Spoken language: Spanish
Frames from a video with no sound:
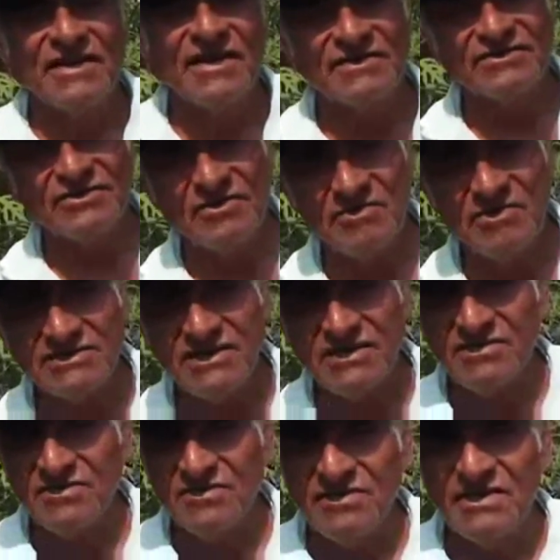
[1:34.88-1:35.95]
Tanto mi
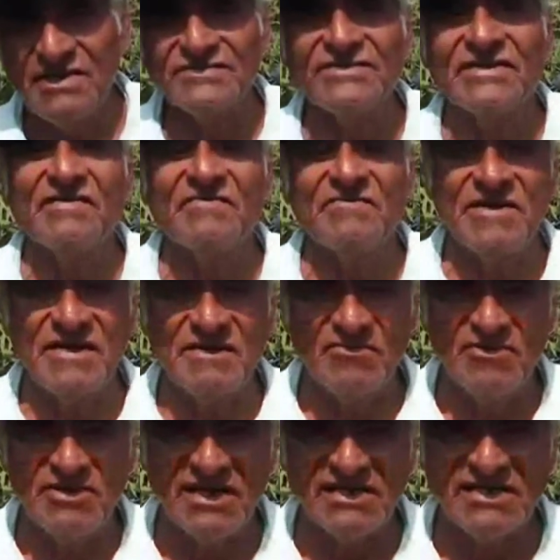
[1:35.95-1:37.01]
señora
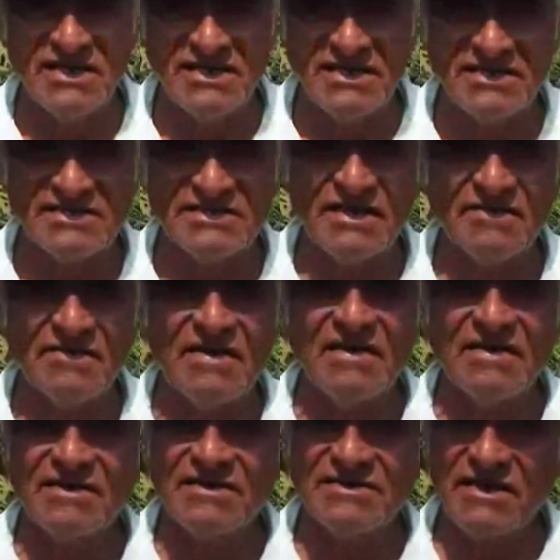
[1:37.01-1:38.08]
también muy alegre está.
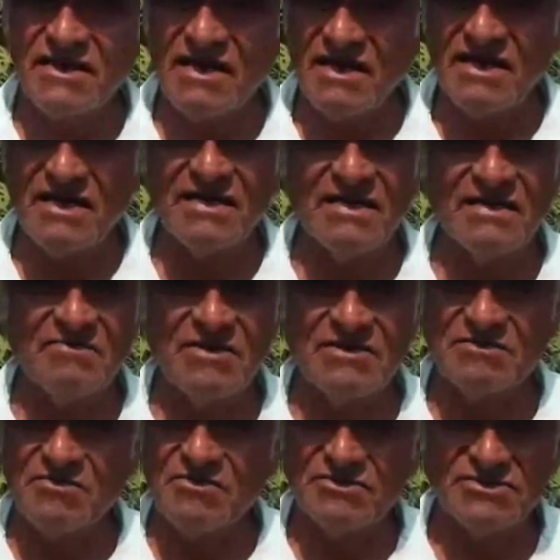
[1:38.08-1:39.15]
Dice, ay, mi
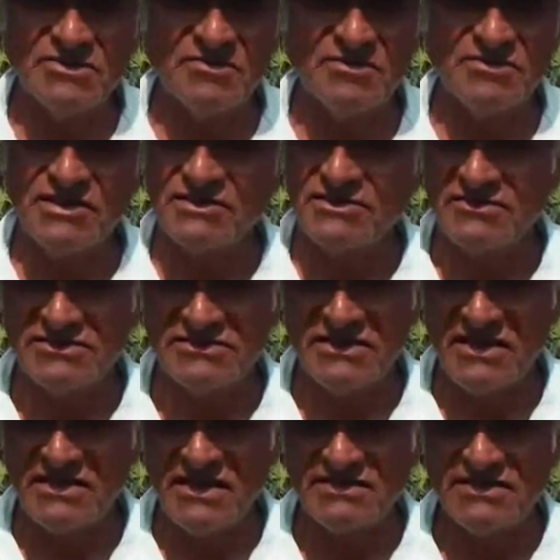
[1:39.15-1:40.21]
esposo bonito,
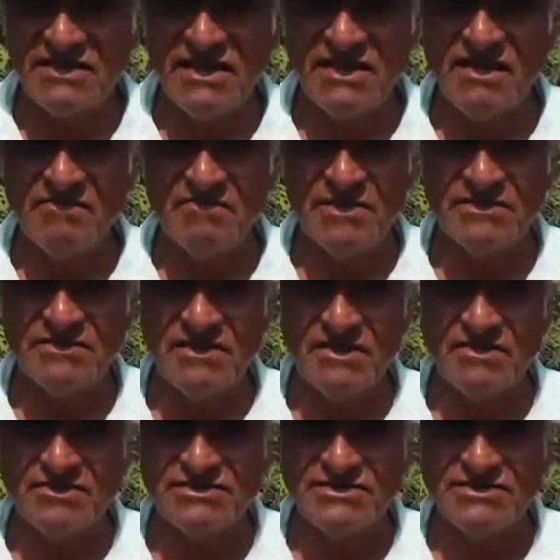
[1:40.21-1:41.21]
está la lámpara entre la